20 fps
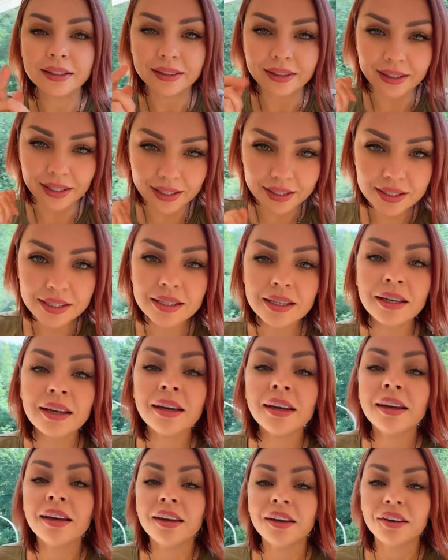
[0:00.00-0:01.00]
тест
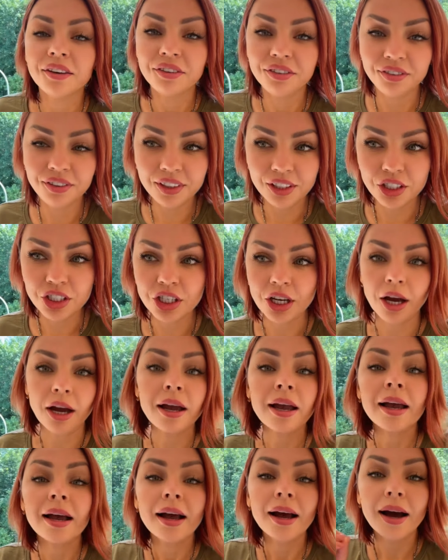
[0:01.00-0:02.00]
фича –
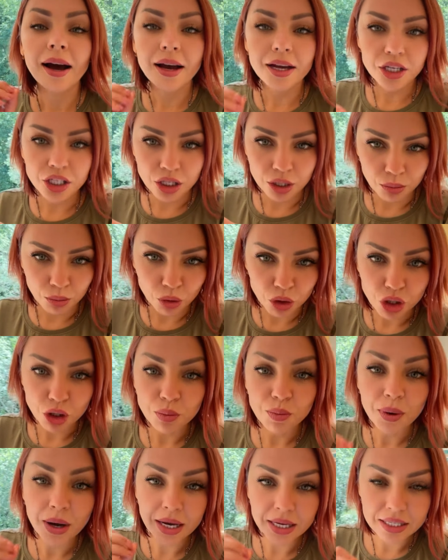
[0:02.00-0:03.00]
Каждый может
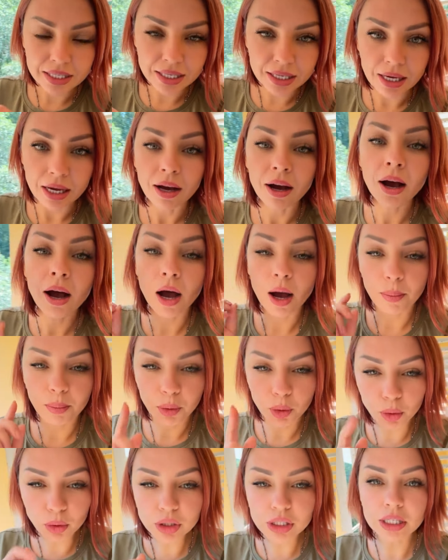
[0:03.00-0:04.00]
пройти
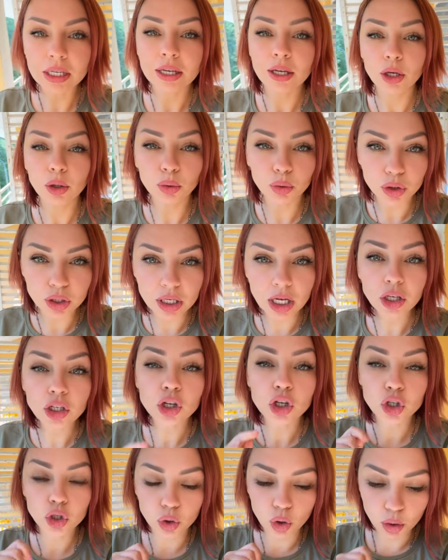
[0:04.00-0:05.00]
опрос и узнать,
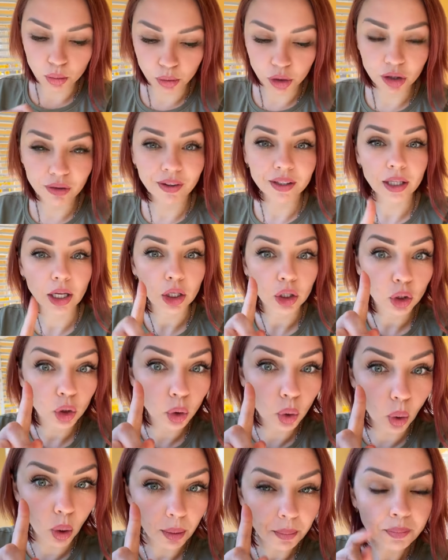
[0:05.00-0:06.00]
что ему не хватает.
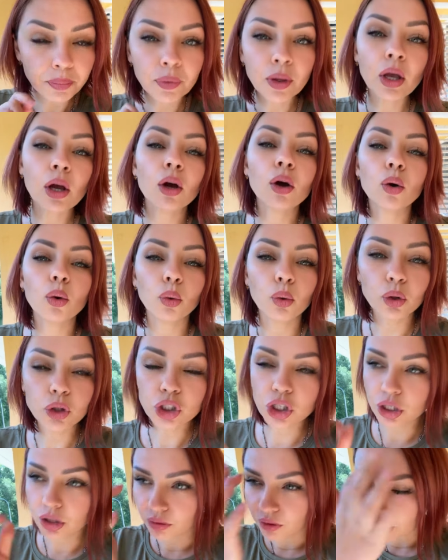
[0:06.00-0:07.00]
Но
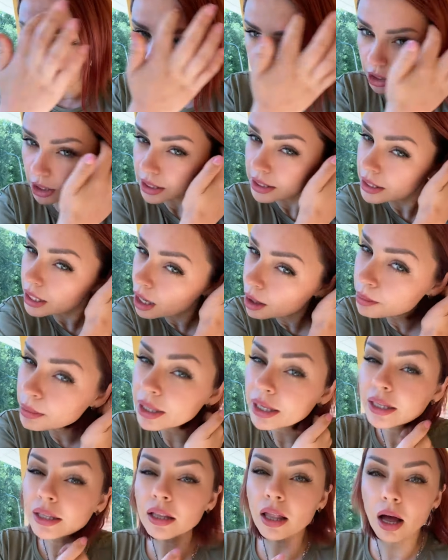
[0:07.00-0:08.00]
очень важно,
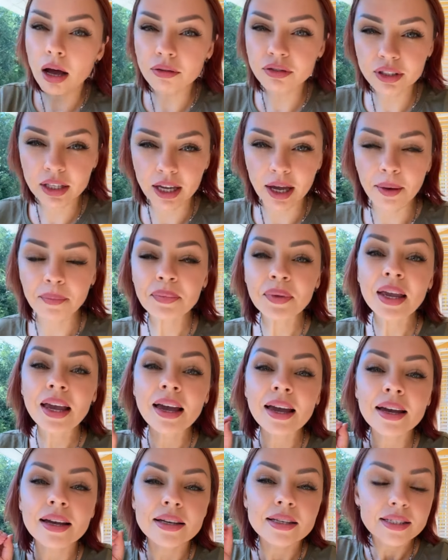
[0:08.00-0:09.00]
самое главное,
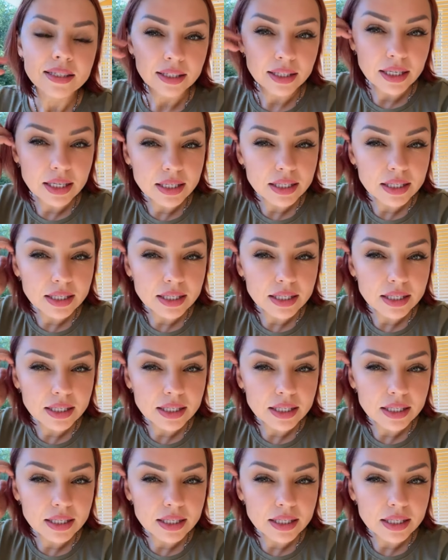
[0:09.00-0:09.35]
не